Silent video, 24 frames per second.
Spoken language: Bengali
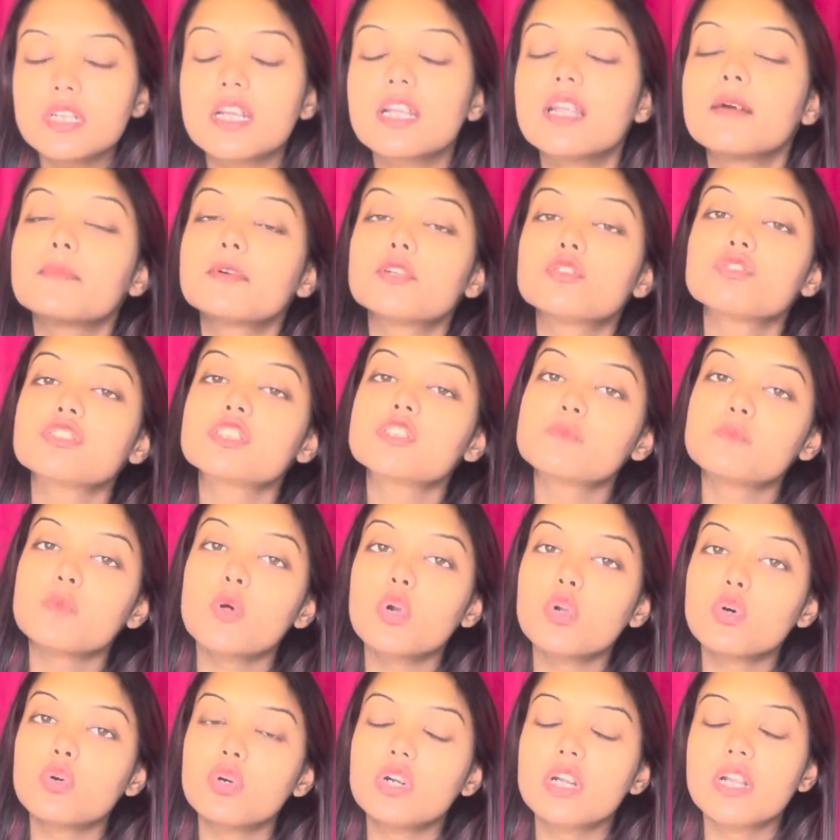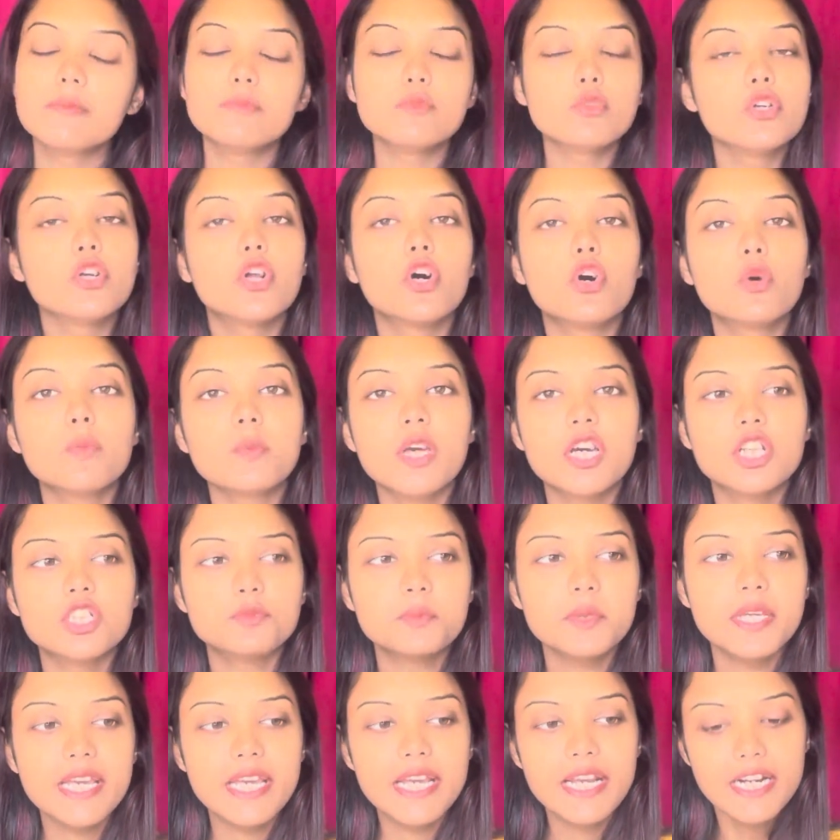গেলাম কিছু এক্সপ্লোর করলাম তো এরকমই
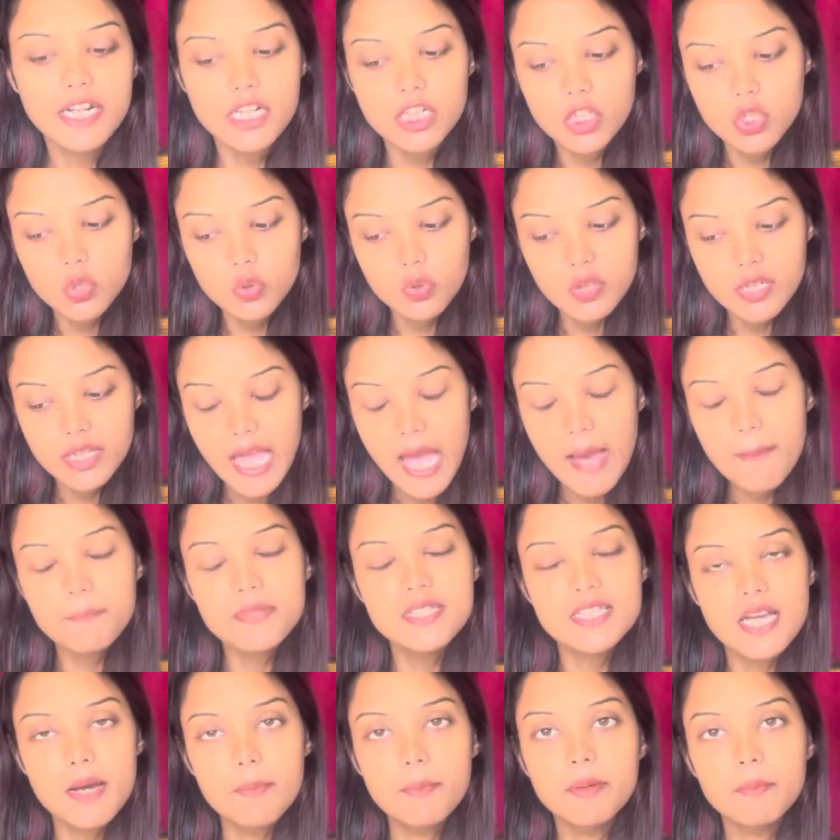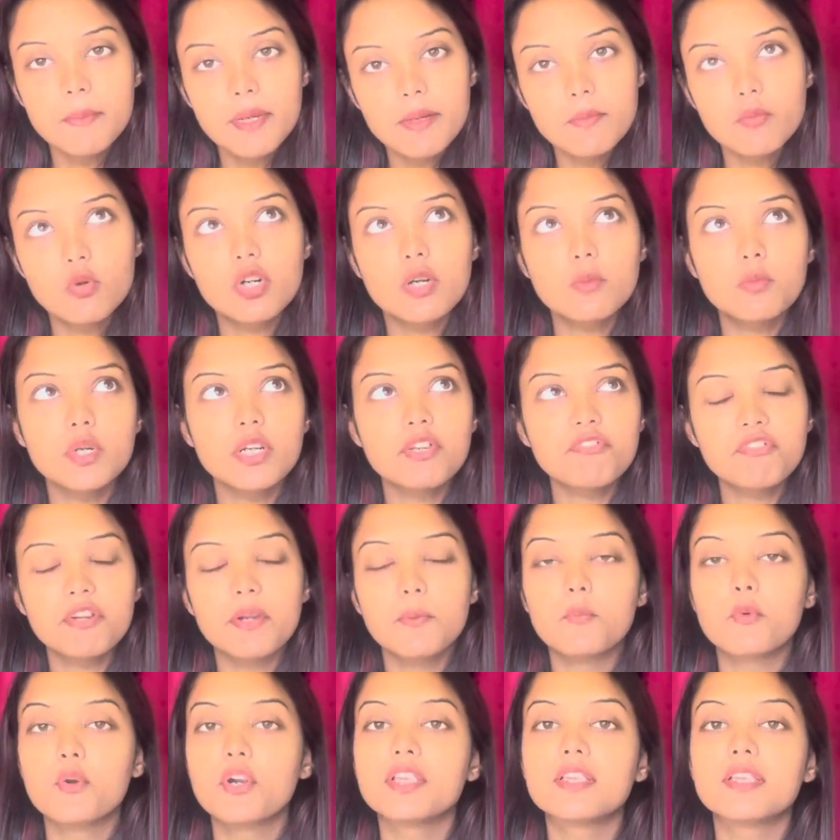আসবে একটু গ্যাপ যাবে মানে মোটামুটি
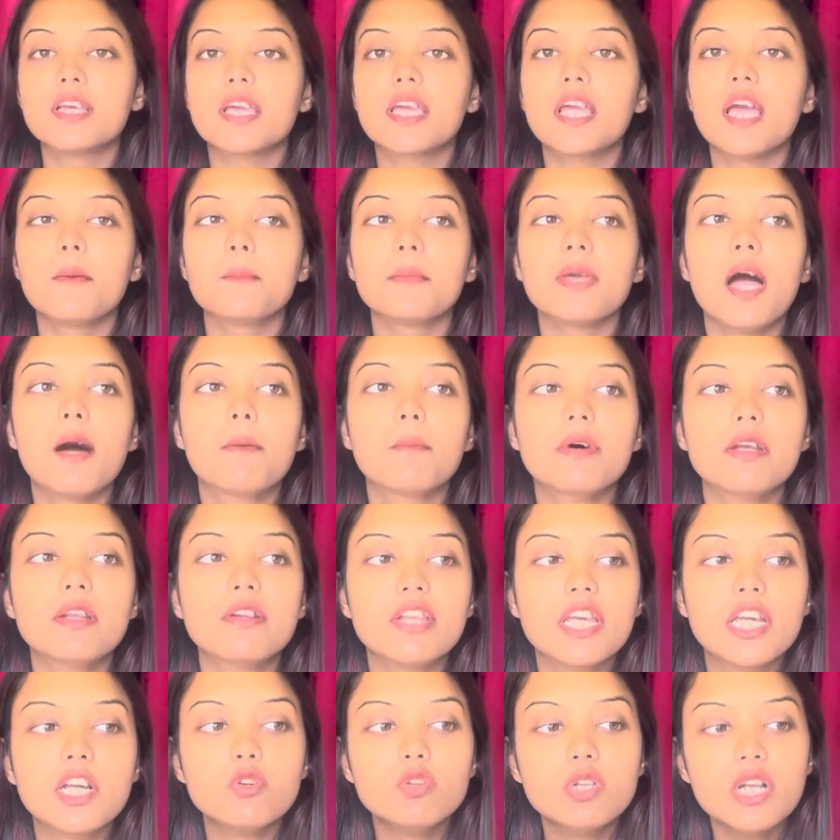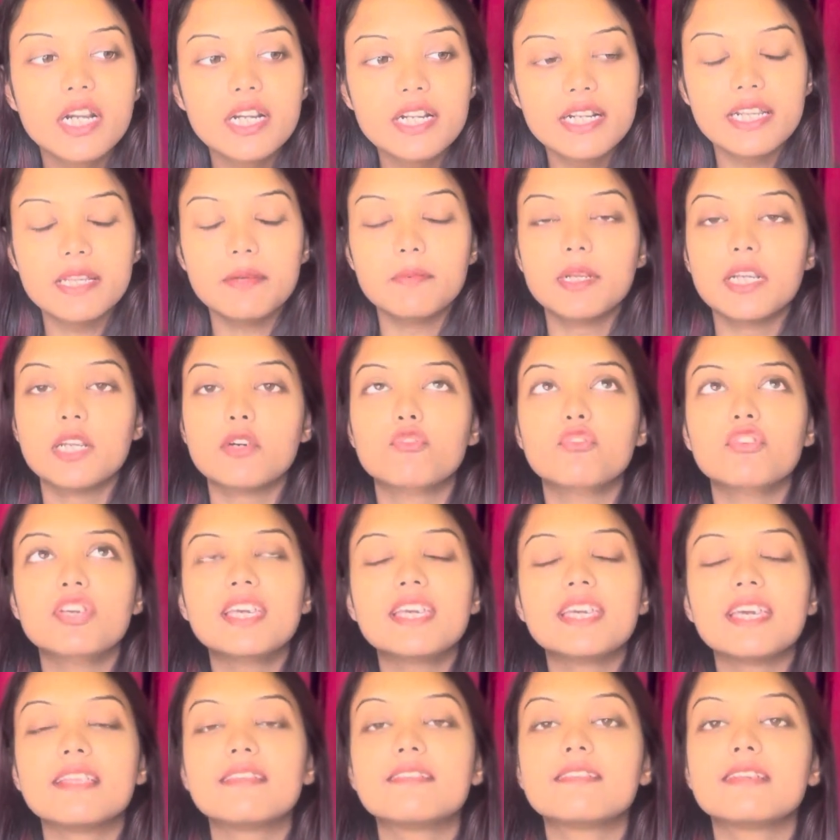ফেব্রুয়ারি থেকে আমি আবার রেগুলারিটি মানে
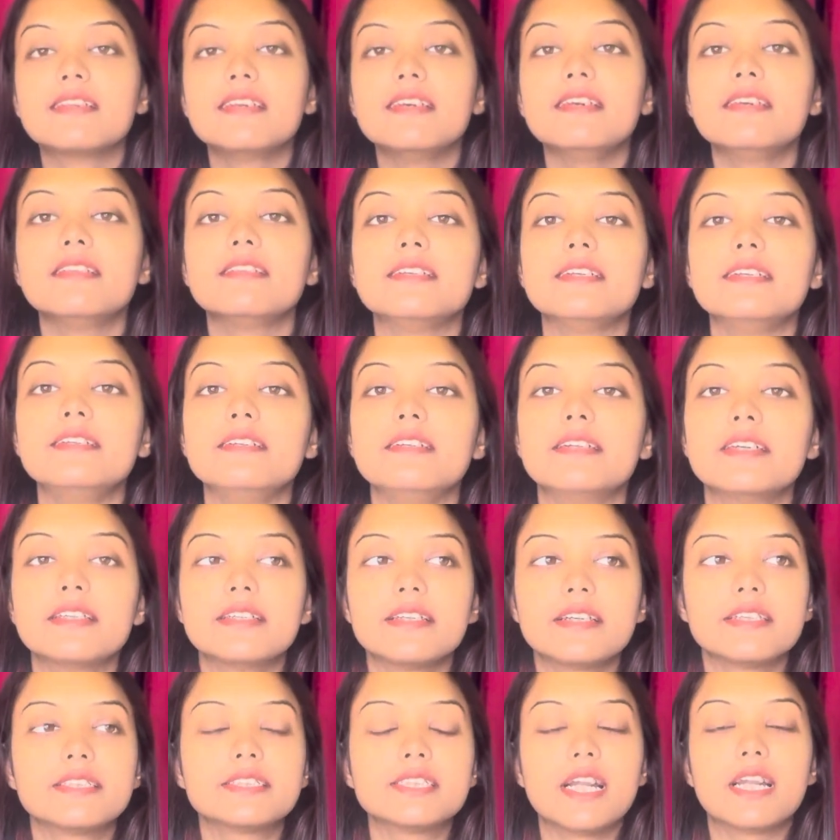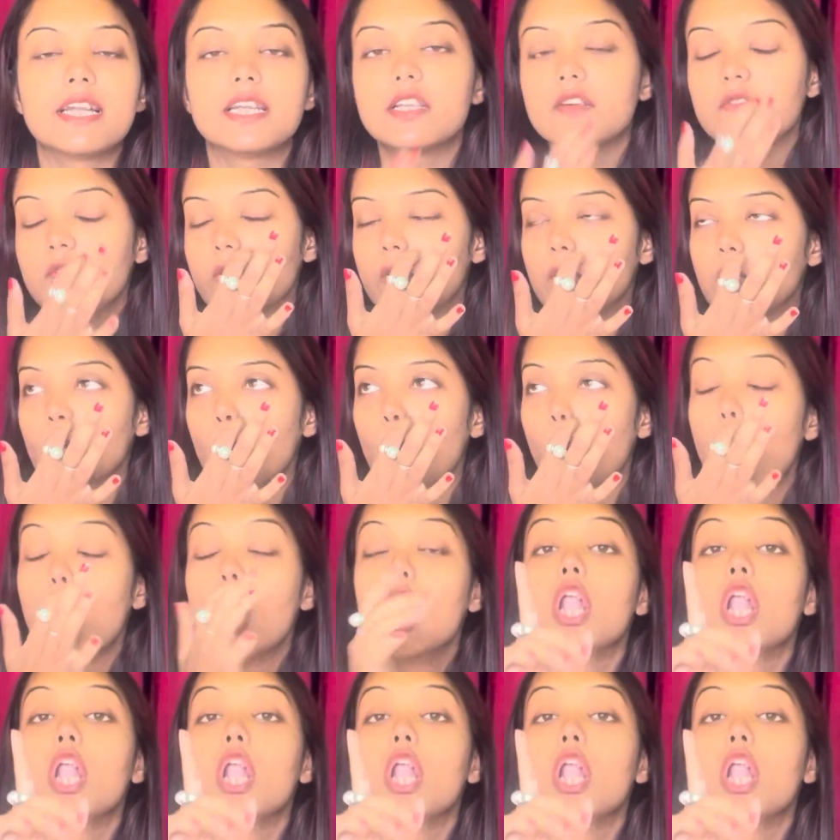উইকে থ্রি তিনটে থেকে চারটে ভিডিও